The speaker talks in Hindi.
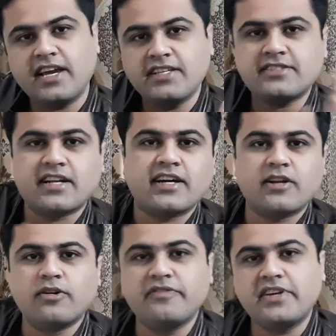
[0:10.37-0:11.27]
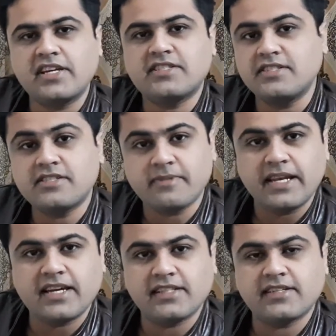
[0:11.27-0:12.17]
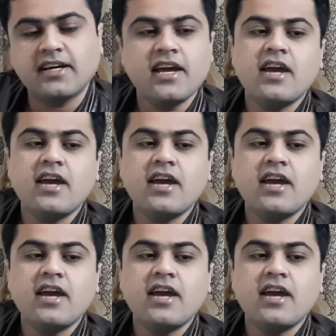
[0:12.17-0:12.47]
है इस तरह का नोटिफिकेशन जिसमें लिखा था